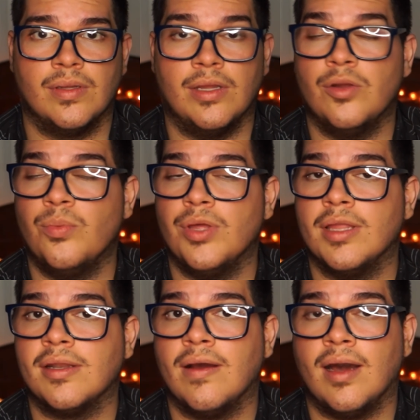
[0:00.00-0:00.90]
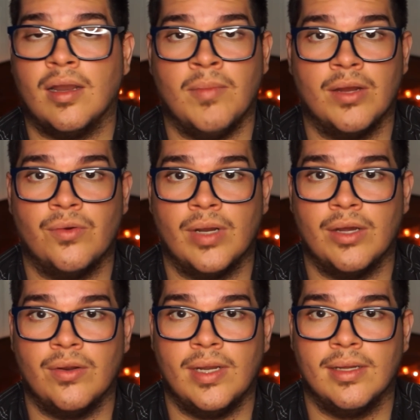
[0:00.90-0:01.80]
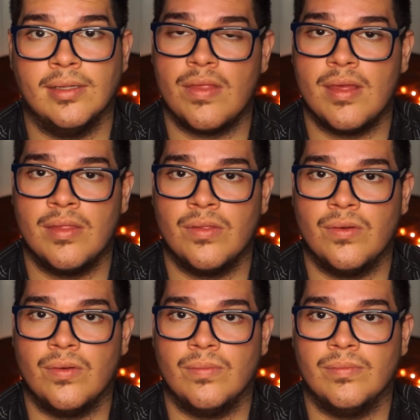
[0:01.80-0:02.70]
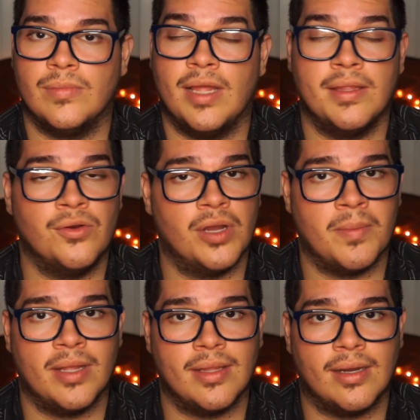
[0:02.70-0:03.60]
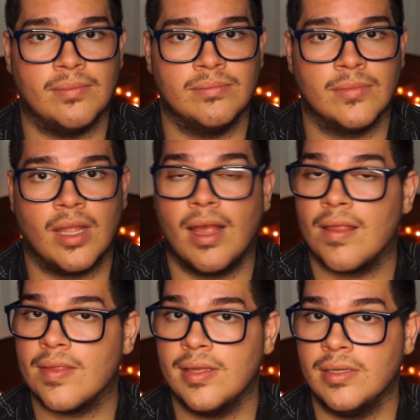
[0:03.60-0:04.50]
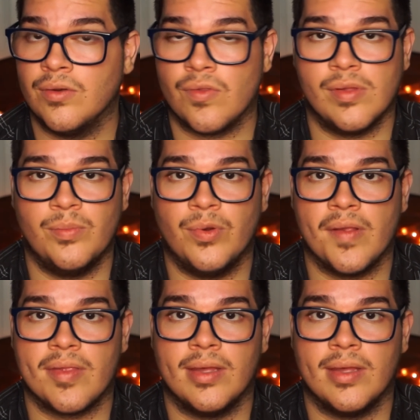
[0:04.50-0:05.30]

que no podía trabajar más con Carola, diciendo, la tengo que matar Así no se puede